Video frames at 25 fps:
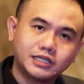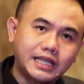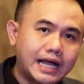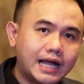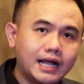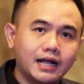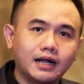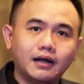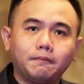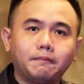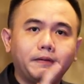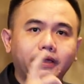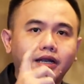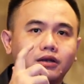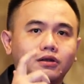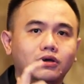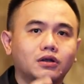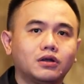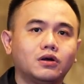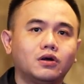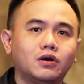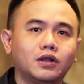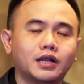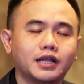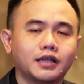Tangkepin
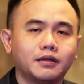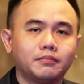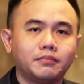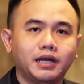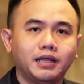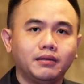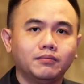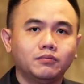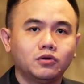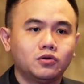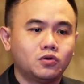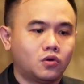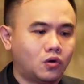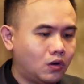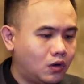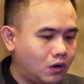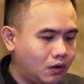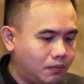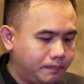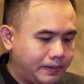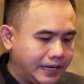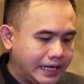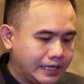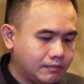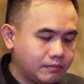orang-orang yang menimbun
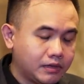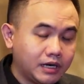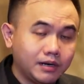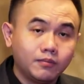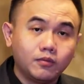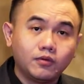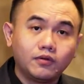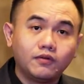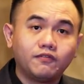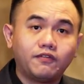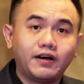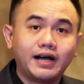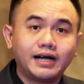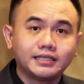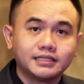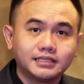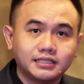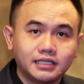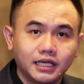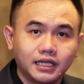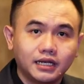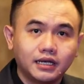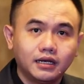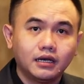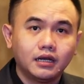obat, menimbun
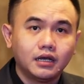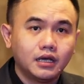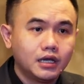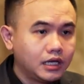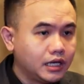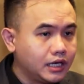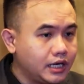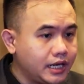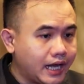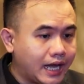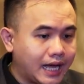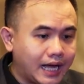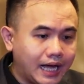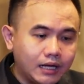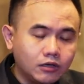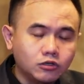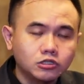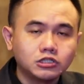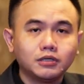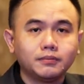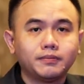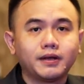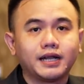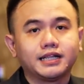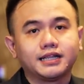vaksin, ini
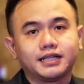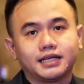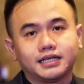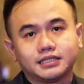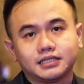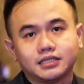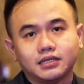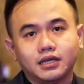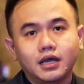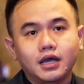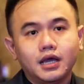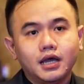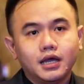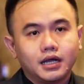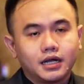harus diberantas.